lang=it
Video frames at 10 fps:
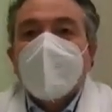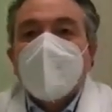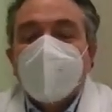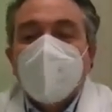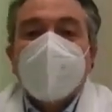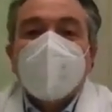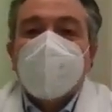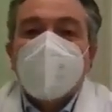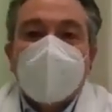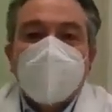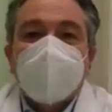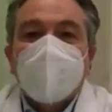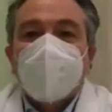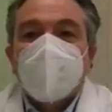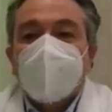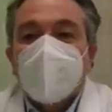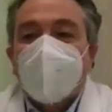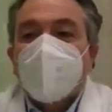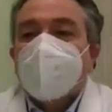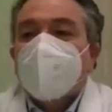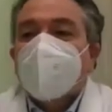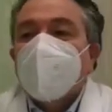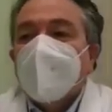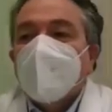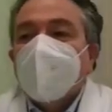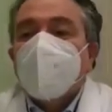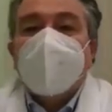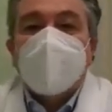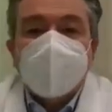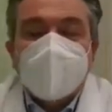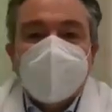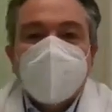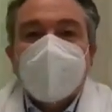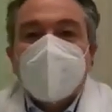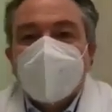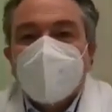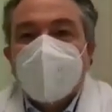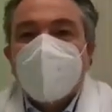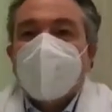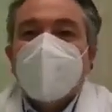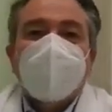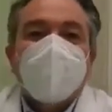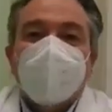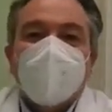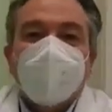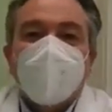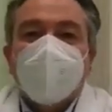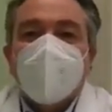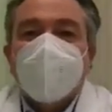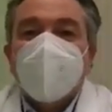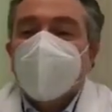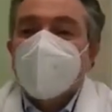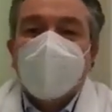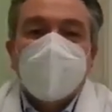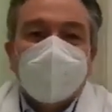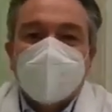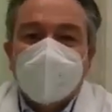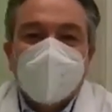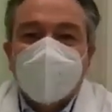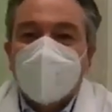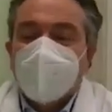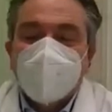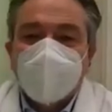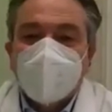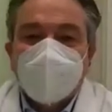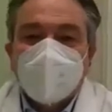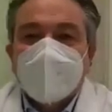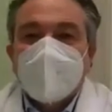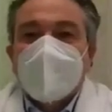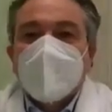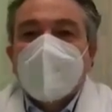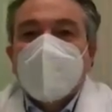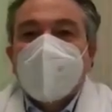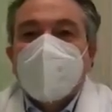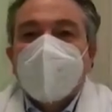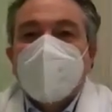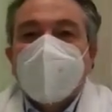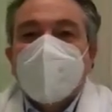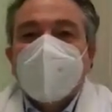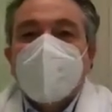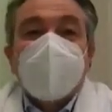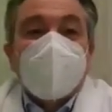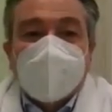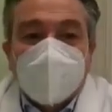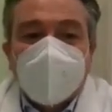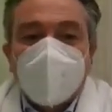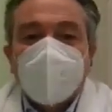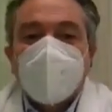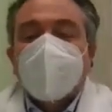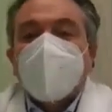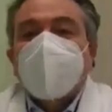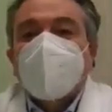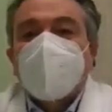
e quindi assembramenti, scuole, pranzi, feste eccetera vanno, vanno evitate comunque. E speriamo